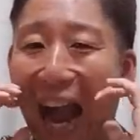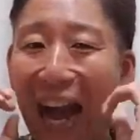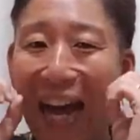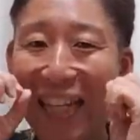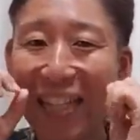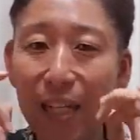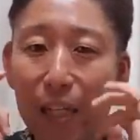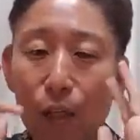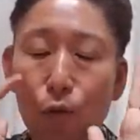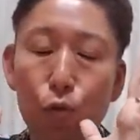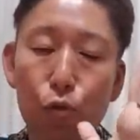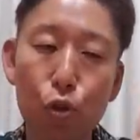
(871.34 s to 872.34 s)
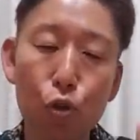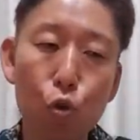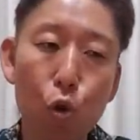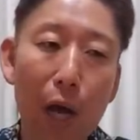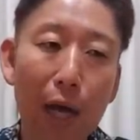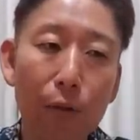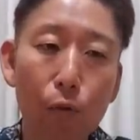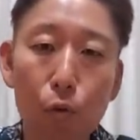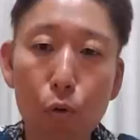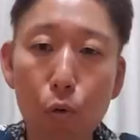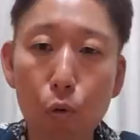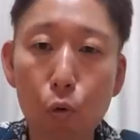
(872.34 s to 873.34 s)
かなり口の可動
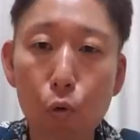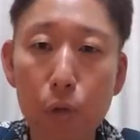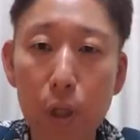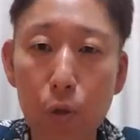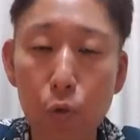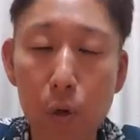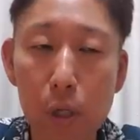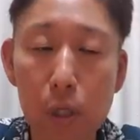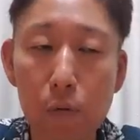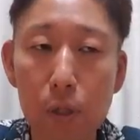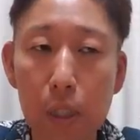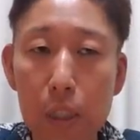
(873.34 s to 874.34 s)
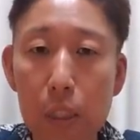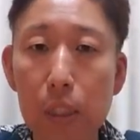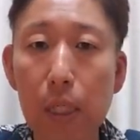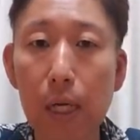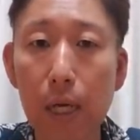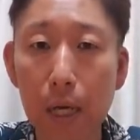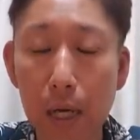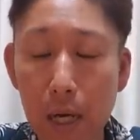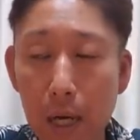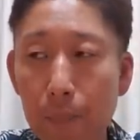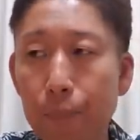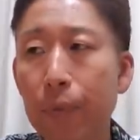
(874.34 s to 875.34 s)
を大きくわざわざしなが
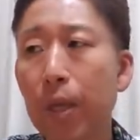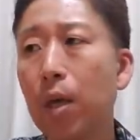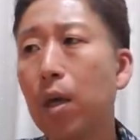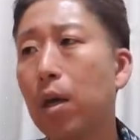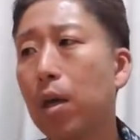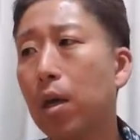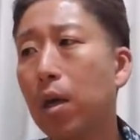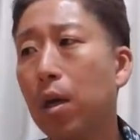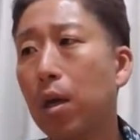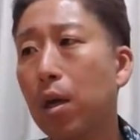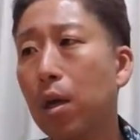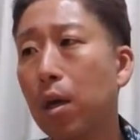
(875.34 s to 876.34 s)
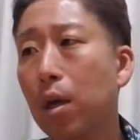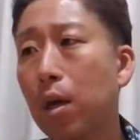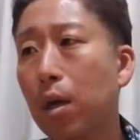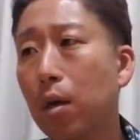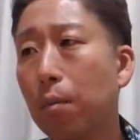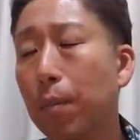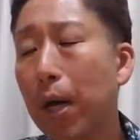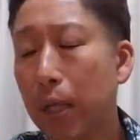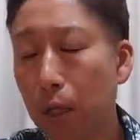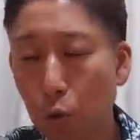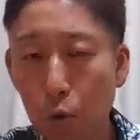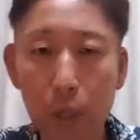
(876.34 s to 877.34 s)
ら、えー、前
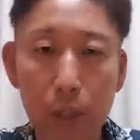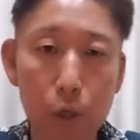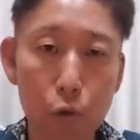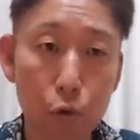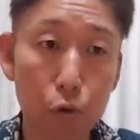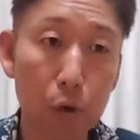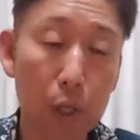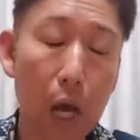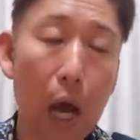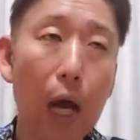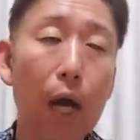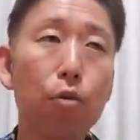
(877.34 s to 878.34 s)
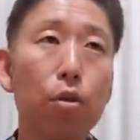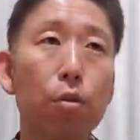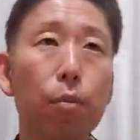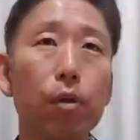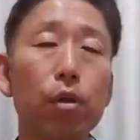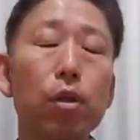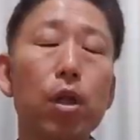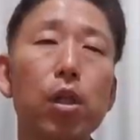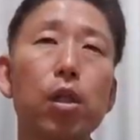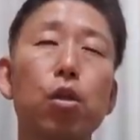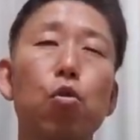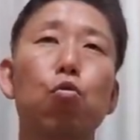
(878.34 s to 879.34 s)
に声が出るようにとかね明るい、まあ、全体
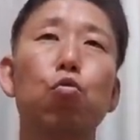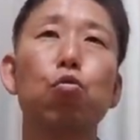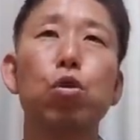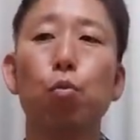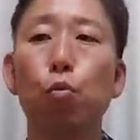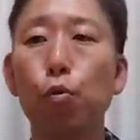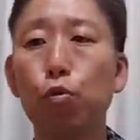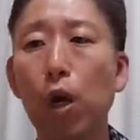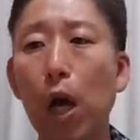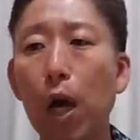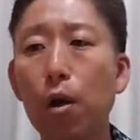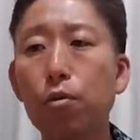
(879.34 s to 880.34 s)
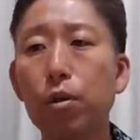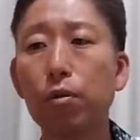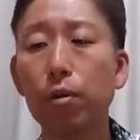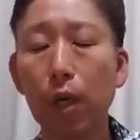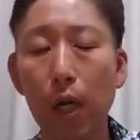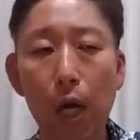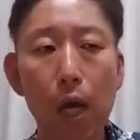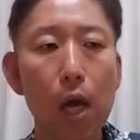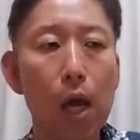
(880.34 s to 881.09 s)
的に曲としてもものすごい明るいですから